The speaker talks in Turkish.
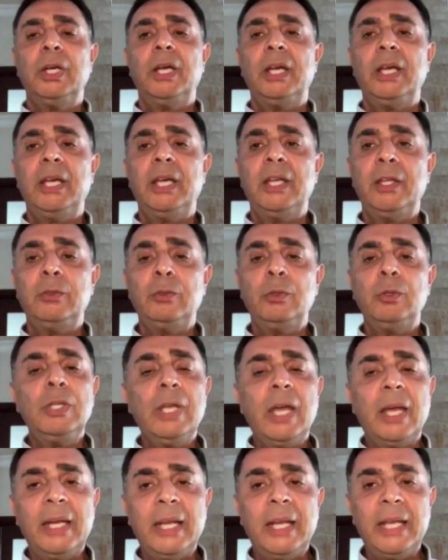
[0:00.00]
E,
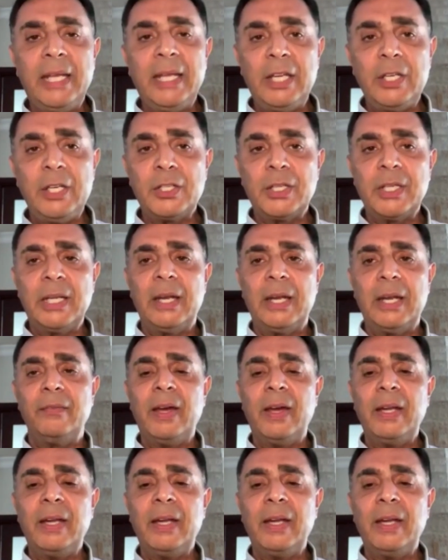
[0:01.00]
dünya ile ilişkileri
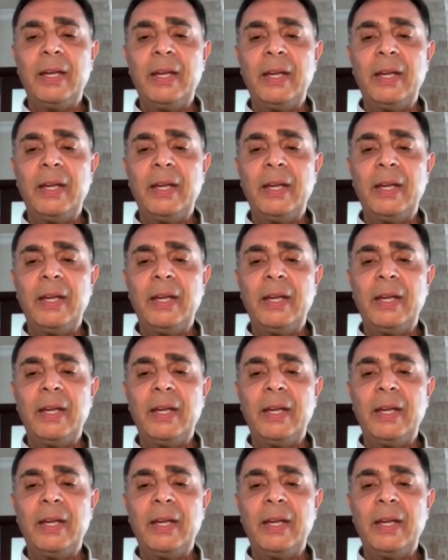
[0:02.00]
var.